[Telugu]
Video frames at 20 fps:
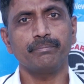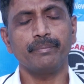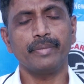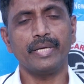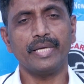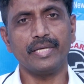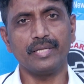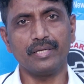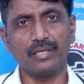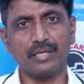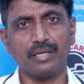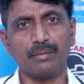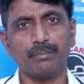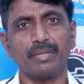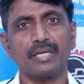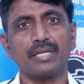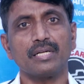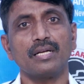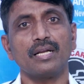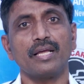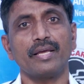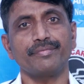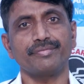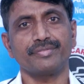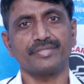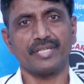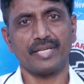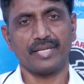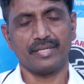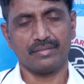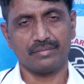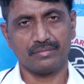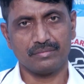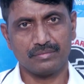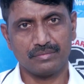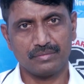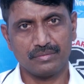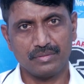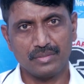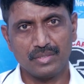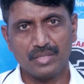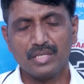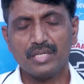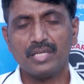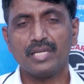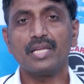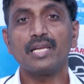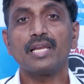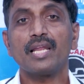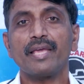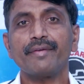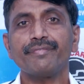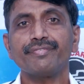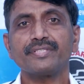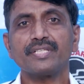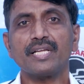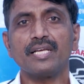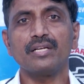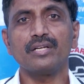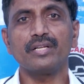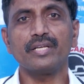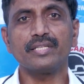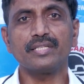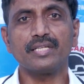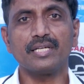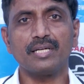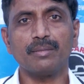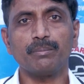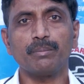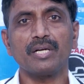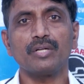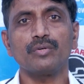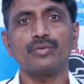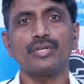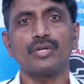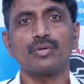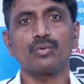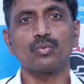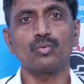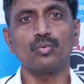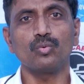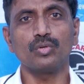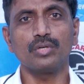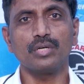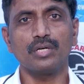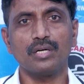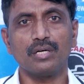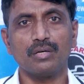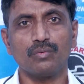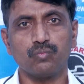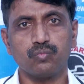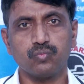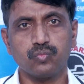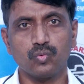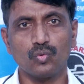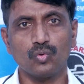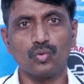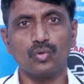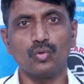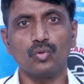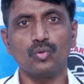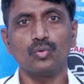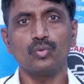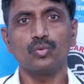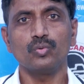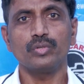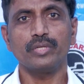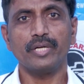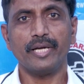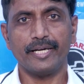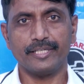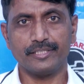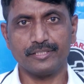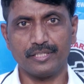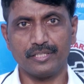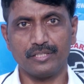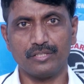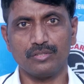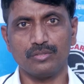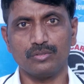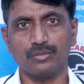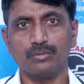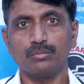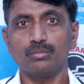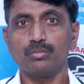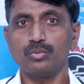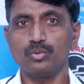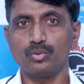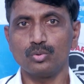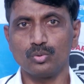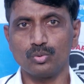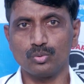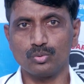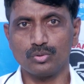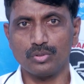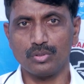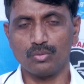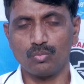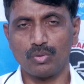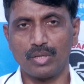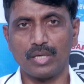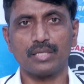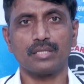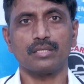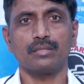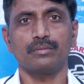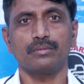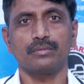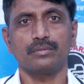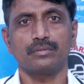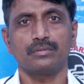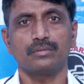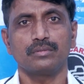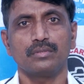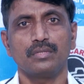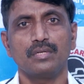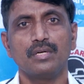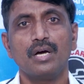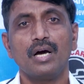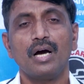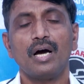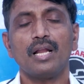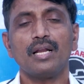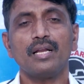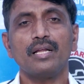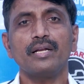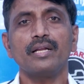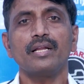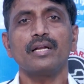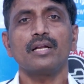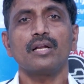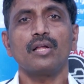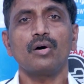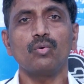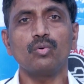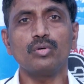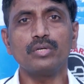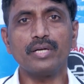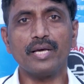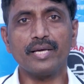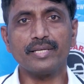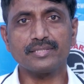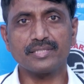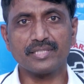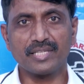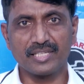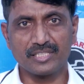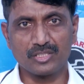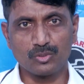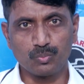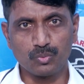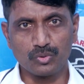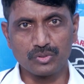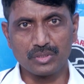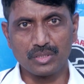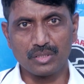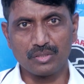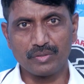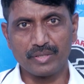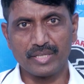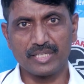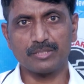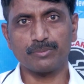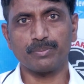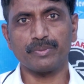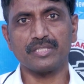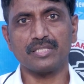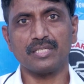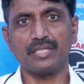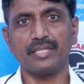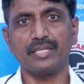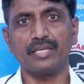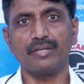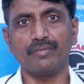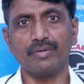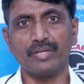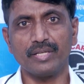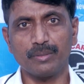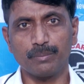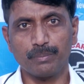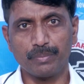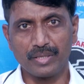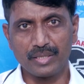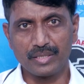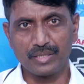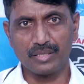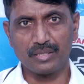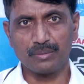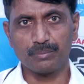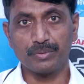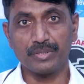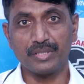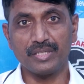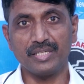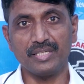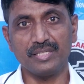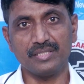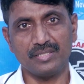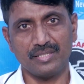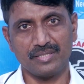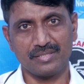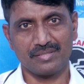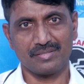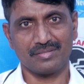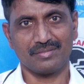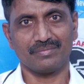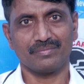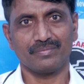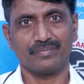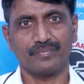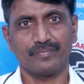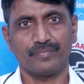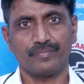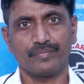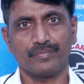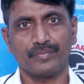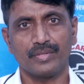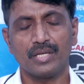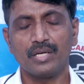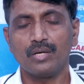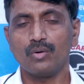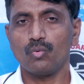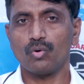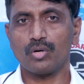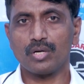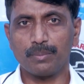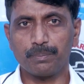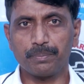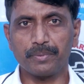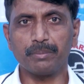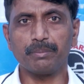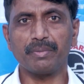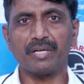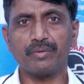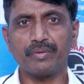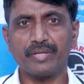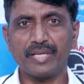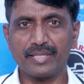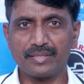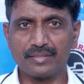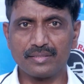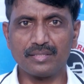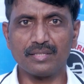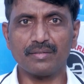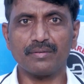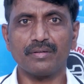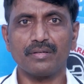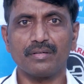మెయిన్గా మన లైఫ్ స్టైల్ ఈ లైఫ్ స్టైల్లో ఏంటంటే మనం ఎక్కువగా ఫోన్లు హెడ్సెట్లు బ్లూటూత్లు వాడటం అలానే లౌడ్ నాయిస్కి ఎక్స్పోజ్ కావటం ఎస్పెషలీ ఈవినింగ్ పార్టీలప్పుడు డీజేస్ ఒకప్పుడు మనం ఎంత